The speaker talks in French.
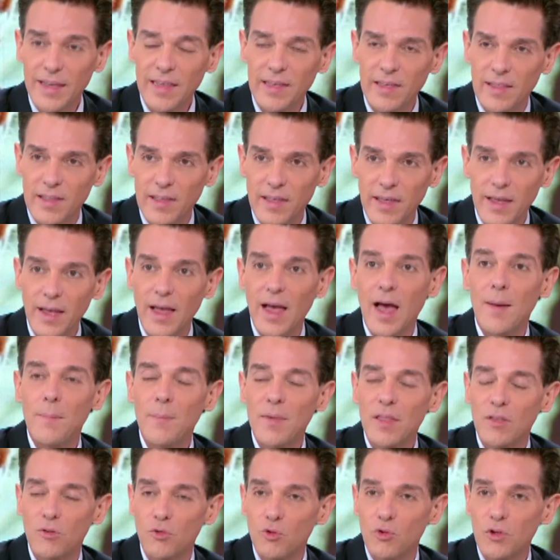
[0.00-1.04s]
Il sert à
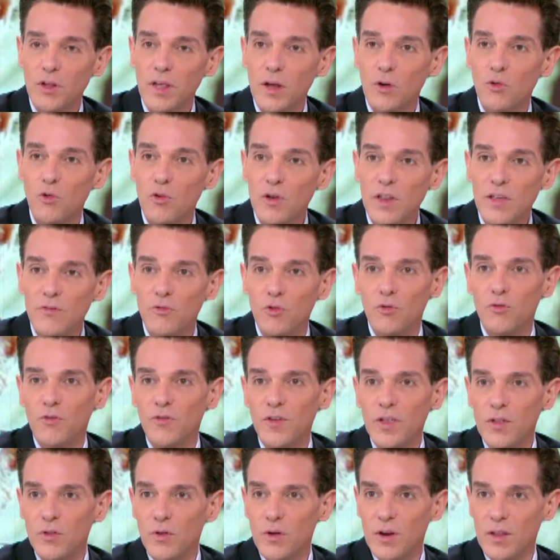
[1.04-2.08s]
maintenir le niveau de vie de